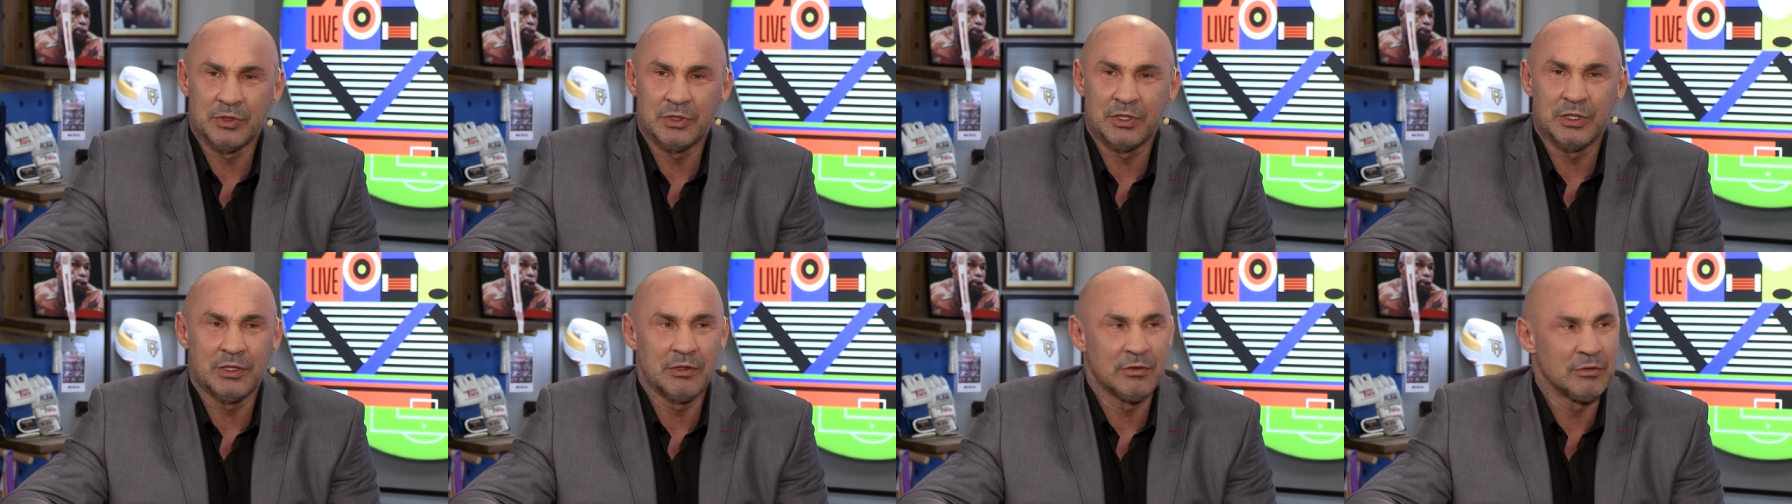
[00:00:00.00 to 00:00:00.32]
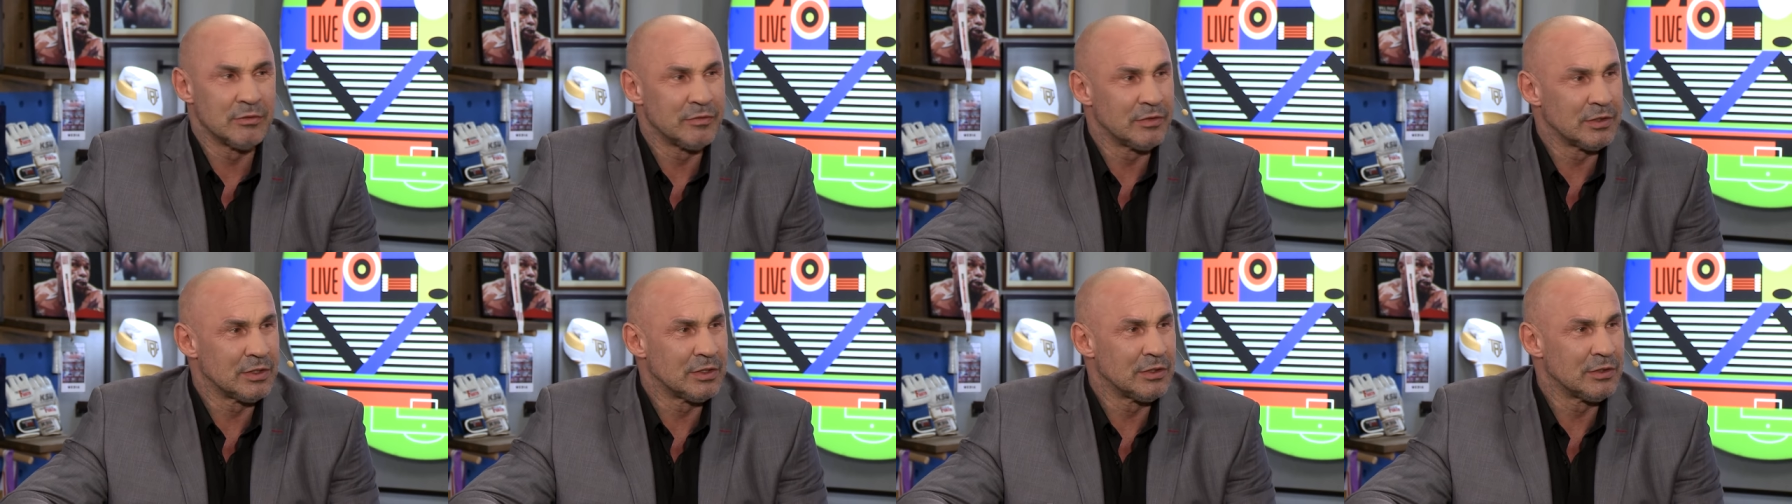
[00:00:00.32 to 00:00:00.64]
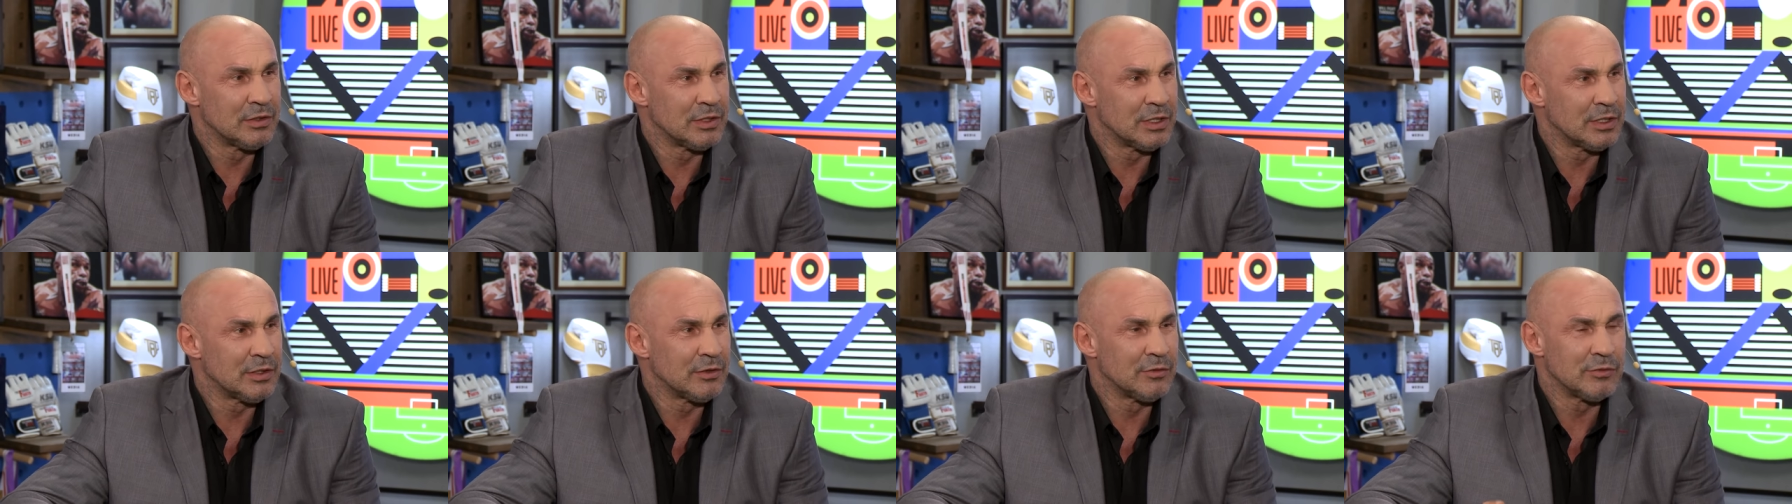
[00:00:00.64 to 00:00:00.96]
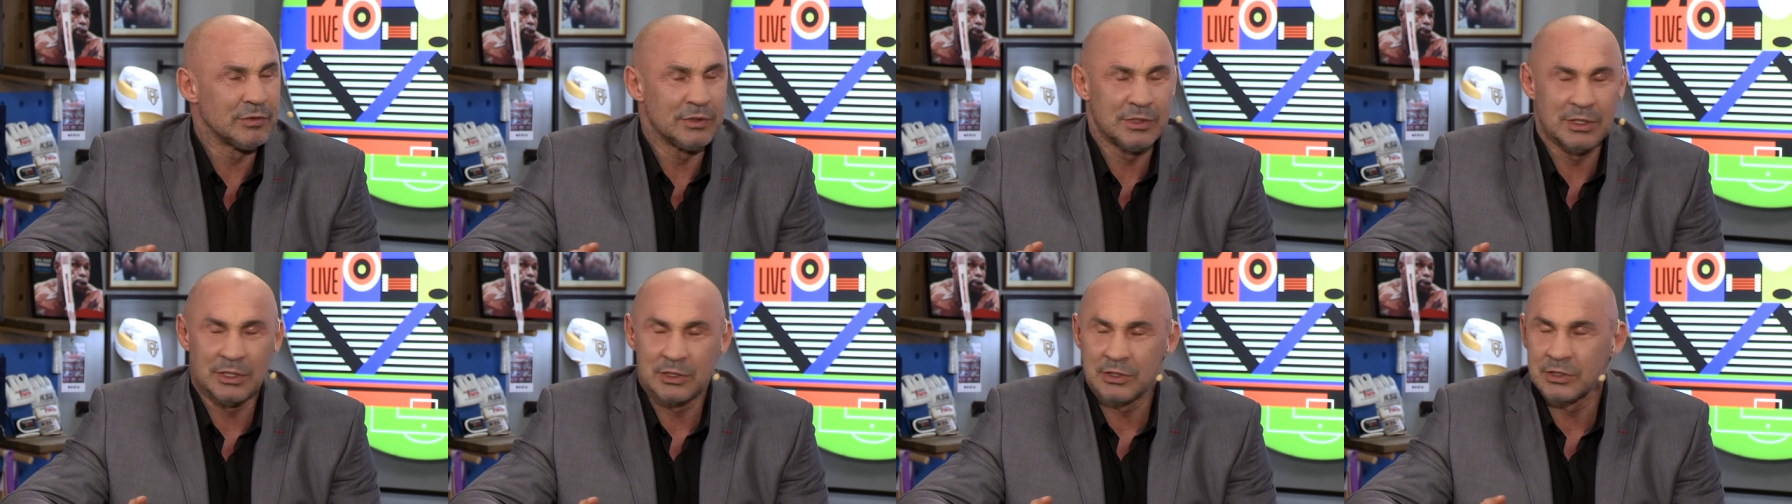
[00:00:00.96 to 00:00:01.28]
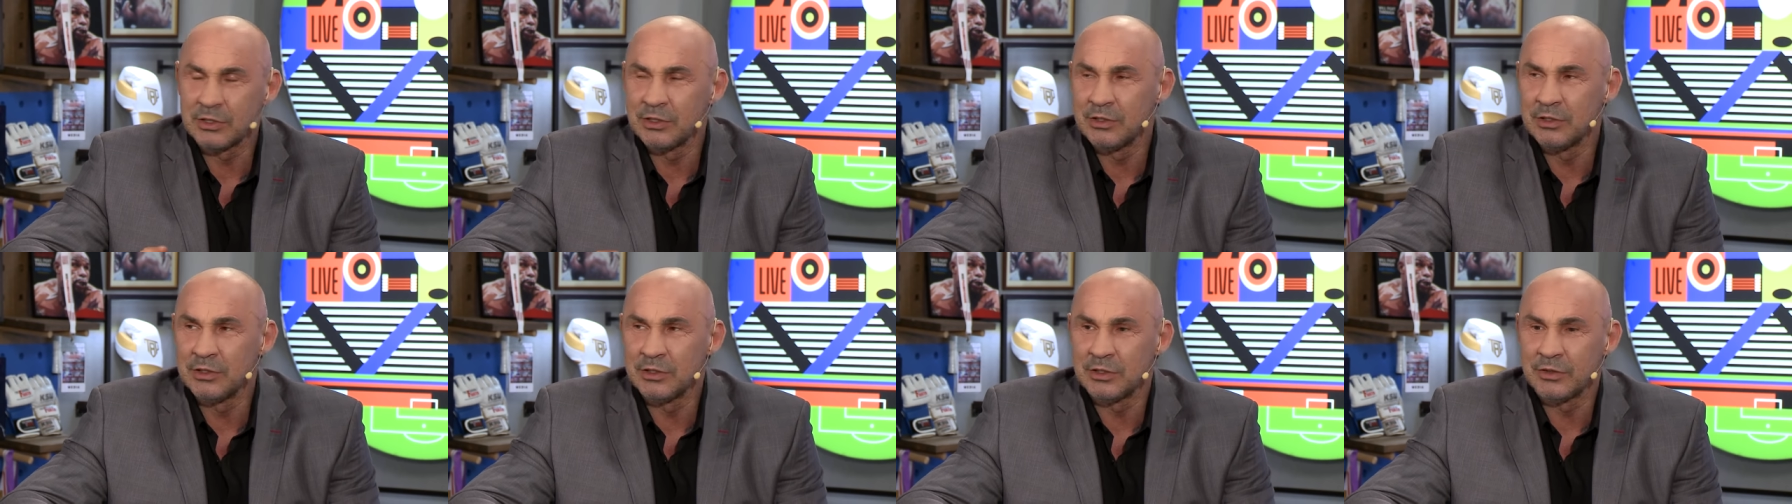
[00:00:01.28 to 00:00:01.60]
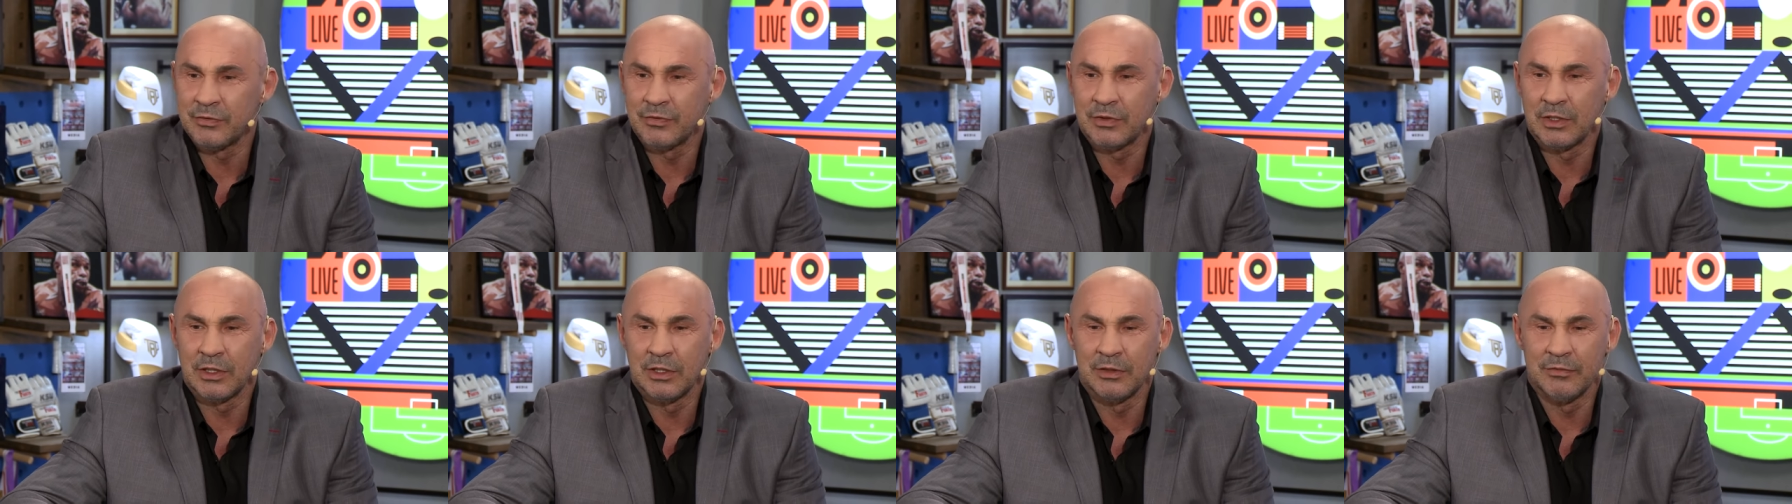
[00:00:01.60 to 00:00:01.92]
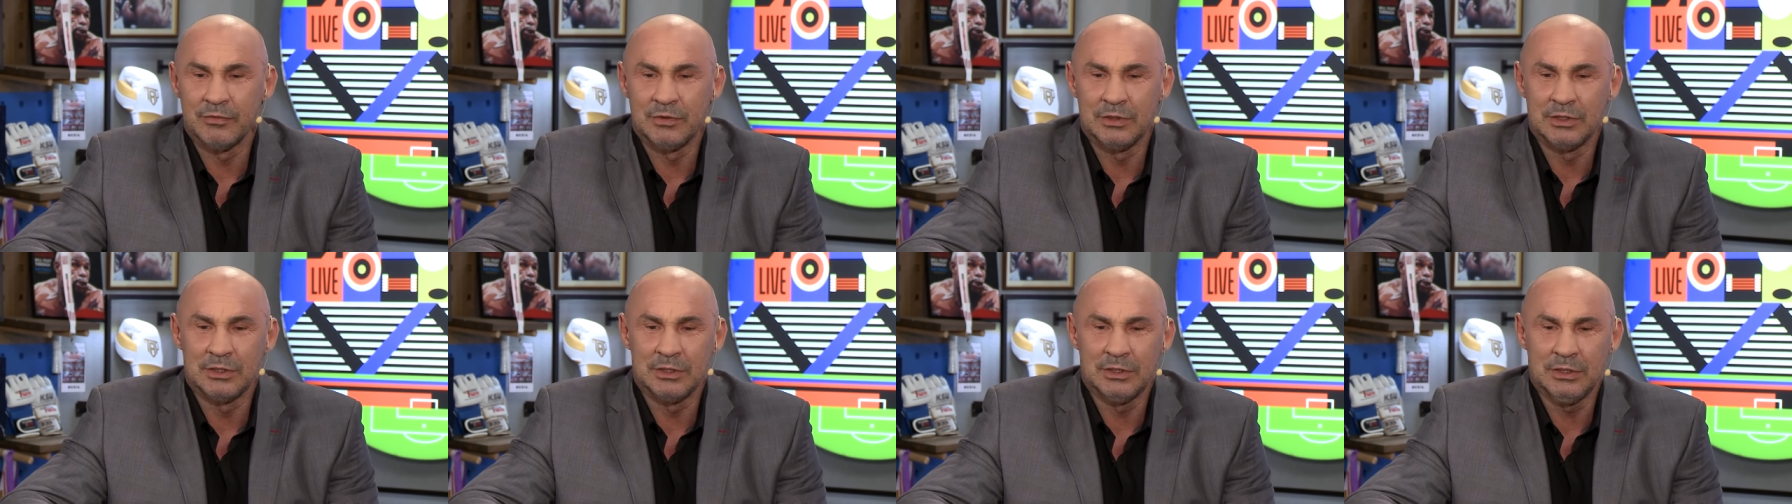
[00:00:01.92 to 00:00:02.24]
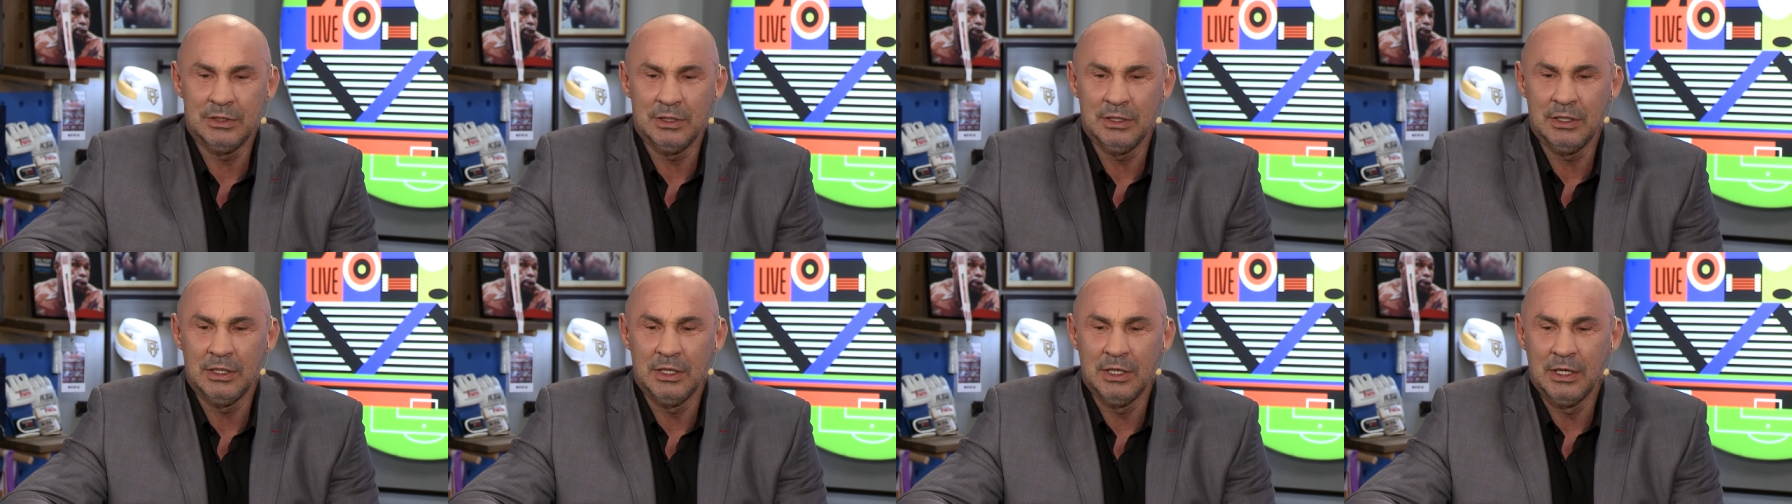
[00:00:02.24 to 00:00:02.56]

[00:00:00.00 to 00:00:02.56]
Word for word: ringu wyglądają inaczej niż w telewizji.